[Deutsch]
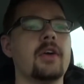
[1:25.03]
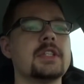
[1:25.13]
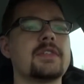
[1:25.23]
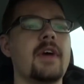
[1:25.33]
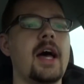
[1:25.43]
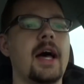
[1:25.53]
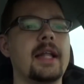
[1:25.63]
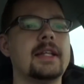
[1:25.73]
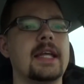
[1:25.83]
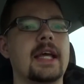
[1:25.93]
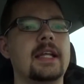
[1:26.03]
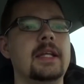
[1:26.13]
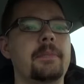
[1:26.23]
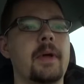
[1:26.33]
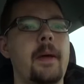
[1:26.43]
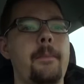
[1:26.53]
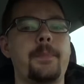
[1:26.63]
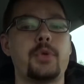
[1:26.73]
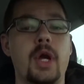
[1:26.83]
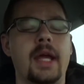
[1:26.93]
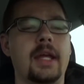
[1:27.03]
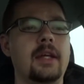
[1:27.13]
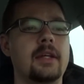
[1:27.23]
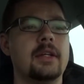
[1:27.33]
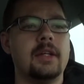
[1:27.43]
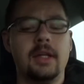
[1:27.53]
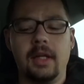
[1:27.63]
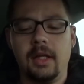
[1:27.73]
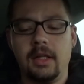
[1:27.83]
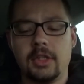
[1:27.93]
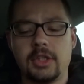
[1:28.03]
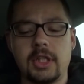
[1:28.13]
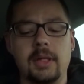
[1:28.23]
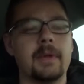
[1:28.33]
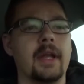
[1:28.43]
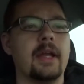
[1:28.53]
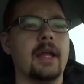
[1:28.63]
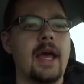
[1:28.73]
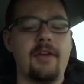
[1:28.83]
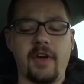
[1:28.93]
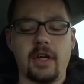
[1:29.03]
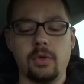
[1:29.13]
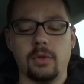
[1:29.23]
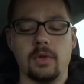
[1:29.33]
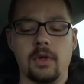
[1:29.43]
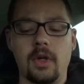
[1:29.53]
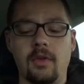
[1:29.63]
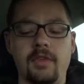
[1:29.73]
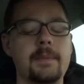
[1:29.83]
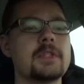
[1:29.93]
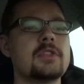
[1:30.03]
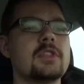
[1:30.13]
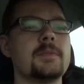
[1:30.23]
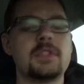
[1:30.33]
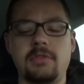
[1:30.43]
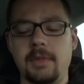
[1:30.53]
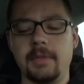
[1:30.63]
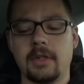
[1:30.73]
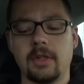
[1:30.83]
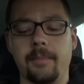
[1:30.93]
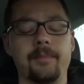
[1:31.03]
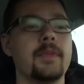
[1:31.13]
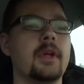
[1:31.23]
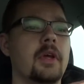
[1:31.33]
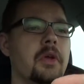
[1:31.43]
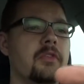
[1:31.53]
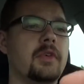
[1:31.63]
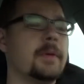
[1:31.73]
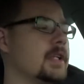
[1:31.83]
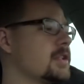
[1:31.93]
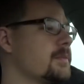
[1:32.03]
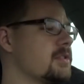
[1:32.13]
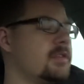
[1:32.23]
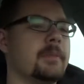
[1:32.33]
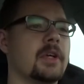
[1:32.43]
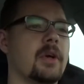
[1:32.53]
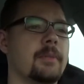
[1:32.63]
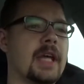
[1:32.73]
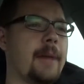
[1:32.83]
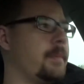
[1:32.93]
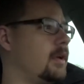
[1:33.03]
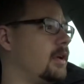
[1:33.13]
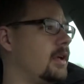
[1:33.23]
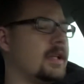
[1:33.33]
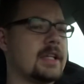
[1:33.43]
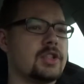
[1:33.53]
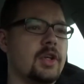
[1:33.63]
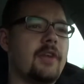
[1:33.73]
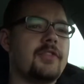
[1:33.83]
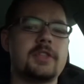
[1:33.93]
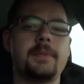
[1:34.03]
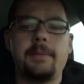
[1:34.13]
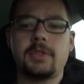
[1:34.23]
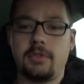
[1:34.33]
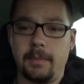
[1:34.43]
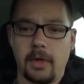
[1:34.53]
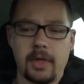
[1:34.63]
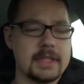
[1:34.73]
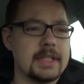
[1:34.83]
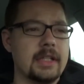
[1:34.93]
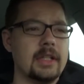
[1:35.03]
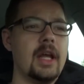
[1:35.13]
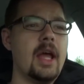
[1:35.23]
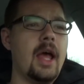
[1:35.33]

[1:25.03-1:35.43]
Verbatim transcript: Und zwar hat der liebe Prey geschrieben, FAQ, wie bist du zum Stream gekommen? Wie bin ich zum Stream gekommen? Ich habe äh, das schon öfters mal im Stream auch erzählt.